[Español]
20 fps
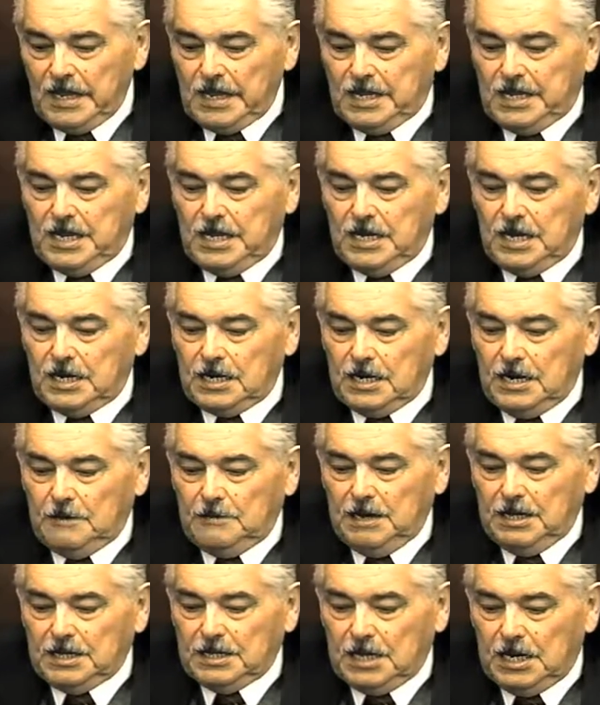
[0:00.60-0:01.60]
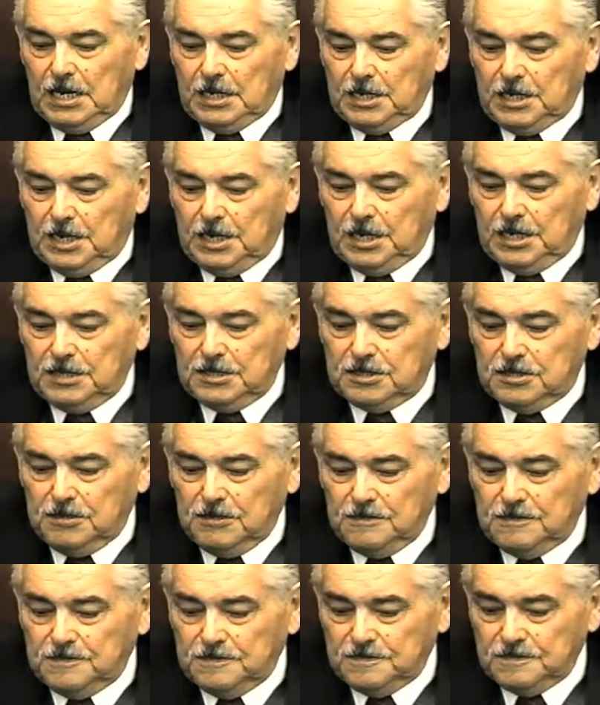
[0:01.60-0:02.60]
¿Quién es realmente el anticristo?